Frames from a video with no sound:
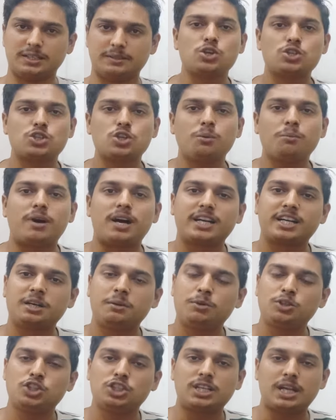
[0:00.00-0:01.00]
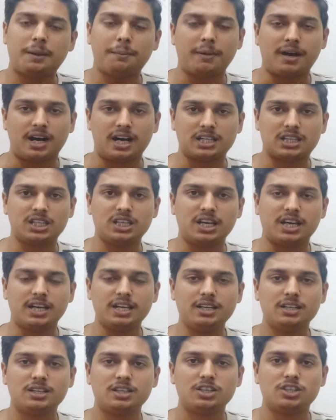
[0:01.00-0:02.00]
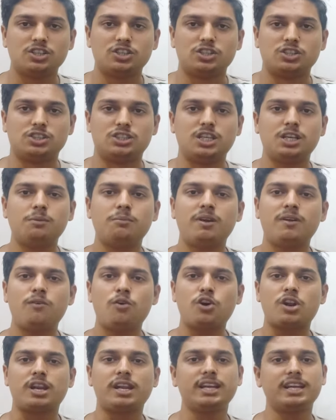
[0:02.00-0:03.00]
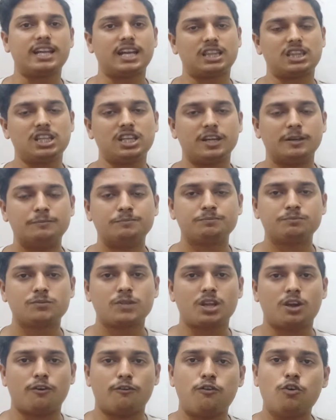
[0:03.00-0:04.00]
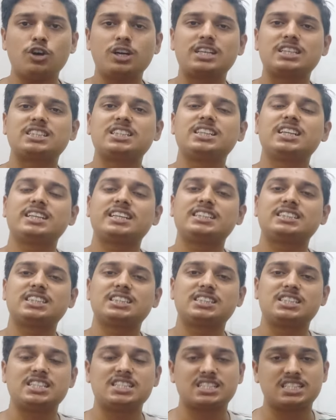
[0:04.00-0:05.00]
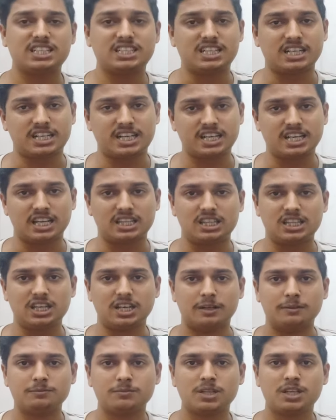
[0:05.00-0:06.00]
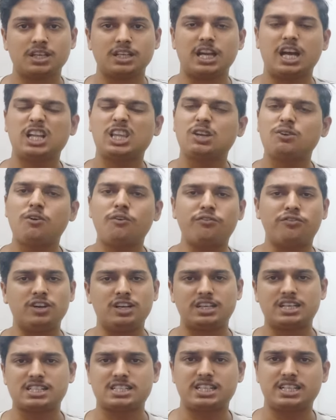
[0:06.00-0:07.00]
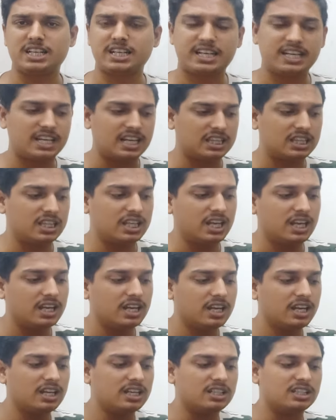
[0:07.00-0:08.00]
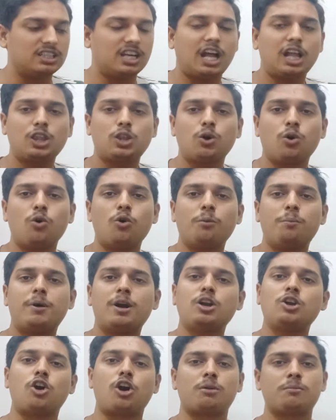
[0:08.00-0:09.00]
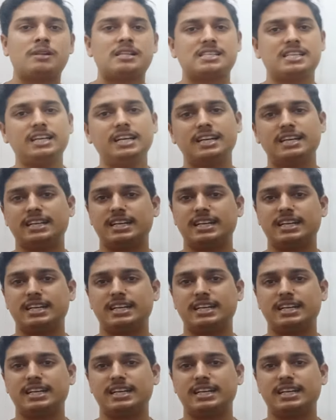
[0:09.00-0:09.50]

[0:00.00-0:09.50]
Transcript: है दोस्तों मार्केट में जो टैप आते हैं जिनमें वो रिंग रहती है वो किसी न किसी चीज से ढकी रहती है या तो वो फिल्टर से ढकी रहती है या तो ऊपर नॉर्मल से